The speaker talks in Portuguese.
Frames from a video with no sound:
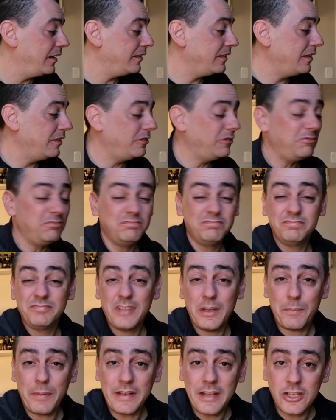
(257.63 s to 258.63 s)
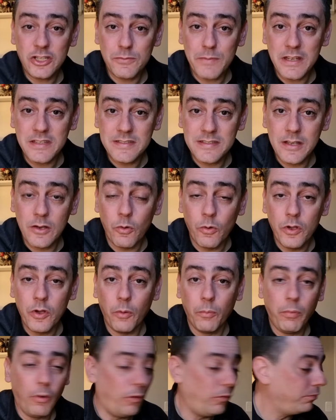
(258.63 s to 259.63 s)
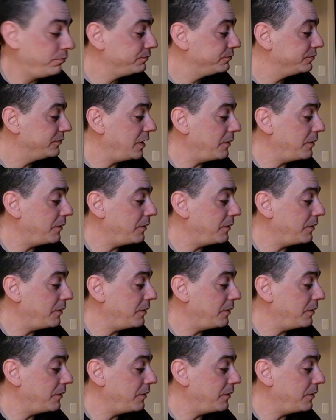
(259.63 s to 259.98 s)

Então, independentemente de ser ruim ou bom,